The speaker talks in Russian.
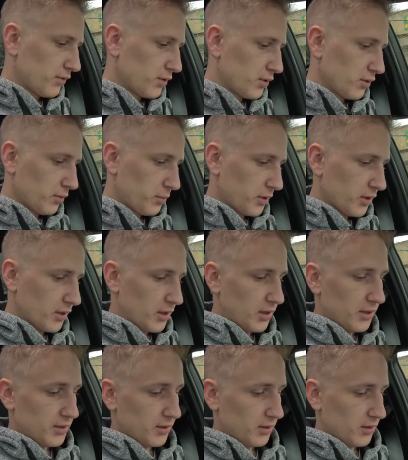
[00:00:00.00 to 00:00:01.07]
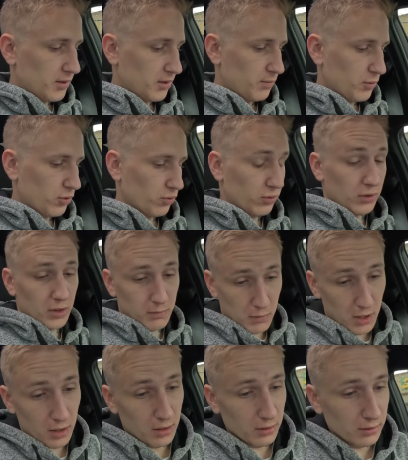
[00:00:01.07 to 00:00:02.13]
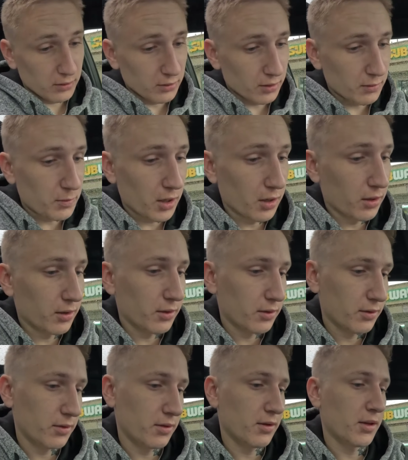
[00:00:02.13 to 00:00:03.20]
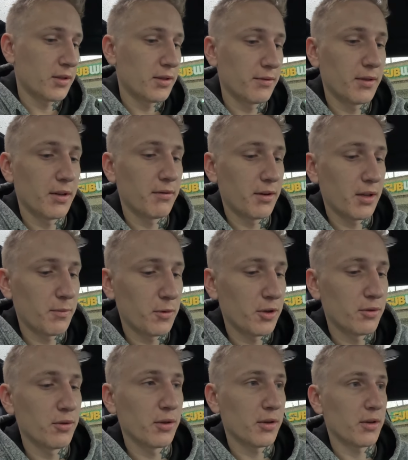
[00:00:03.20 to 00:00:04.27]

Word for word: Все, погнали. 11 минут. Нормально, нормально. Активное время идет